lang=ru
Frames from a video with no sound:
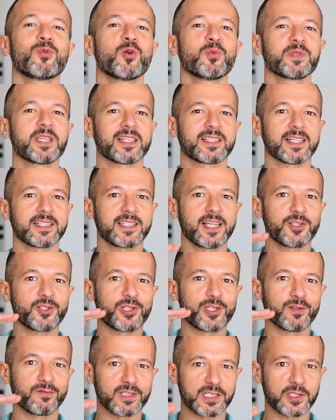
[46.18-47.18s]
Форма у меня
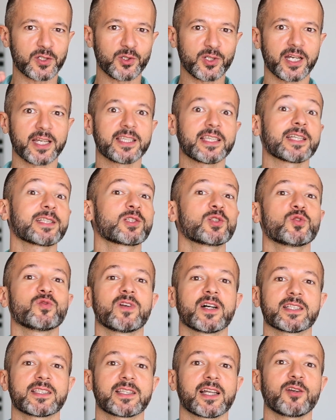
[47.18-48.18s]
достаточно высокая, если у
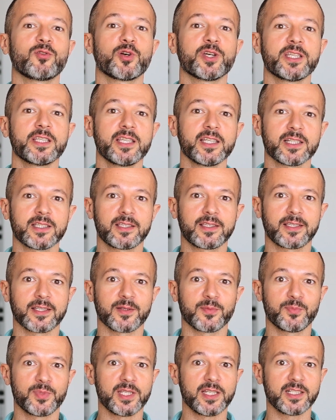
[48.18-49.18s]
вас такой нет,
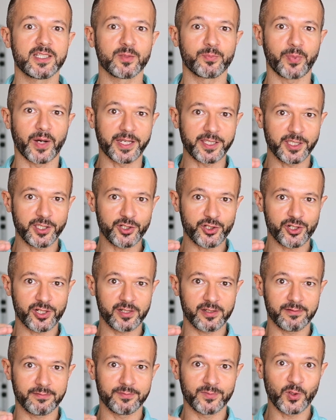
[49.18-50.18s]
берите
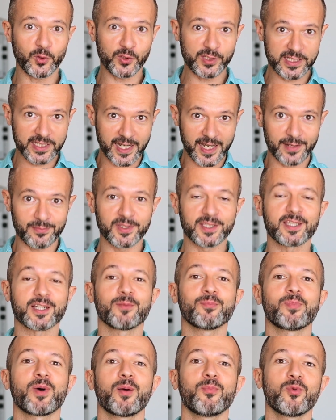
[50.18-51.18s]
пониже, но
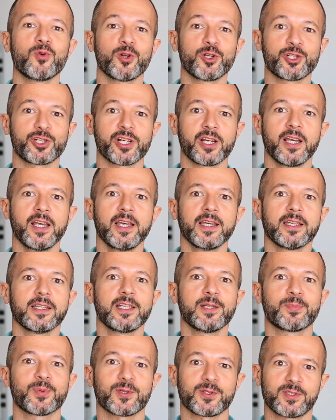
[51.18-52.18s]
диаметром побольше,
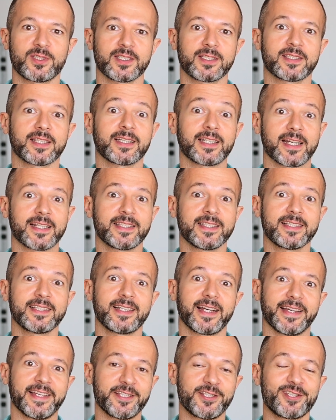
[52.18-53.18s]
или просто
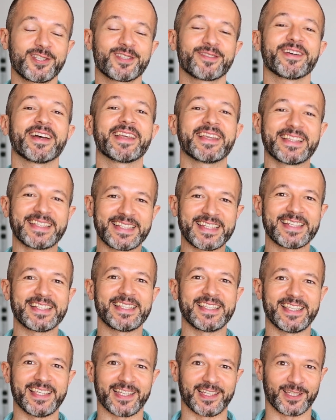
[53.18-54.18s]
сократите количество
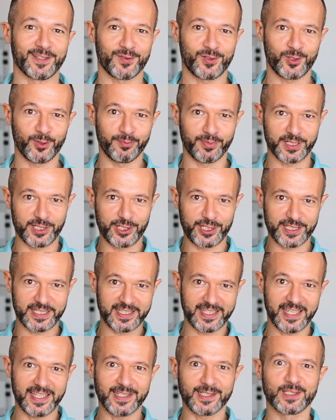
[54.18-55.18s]
ингредиентов, чтобы
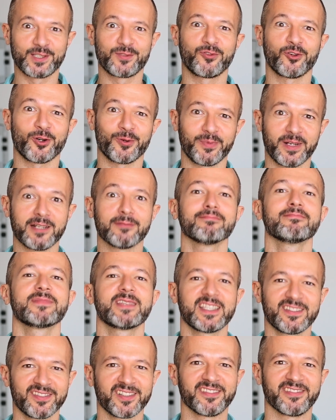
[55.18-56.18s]
чизкейк из формы
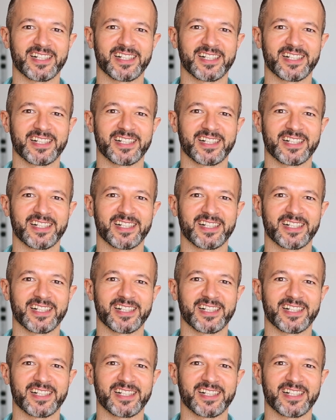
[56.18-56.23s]
не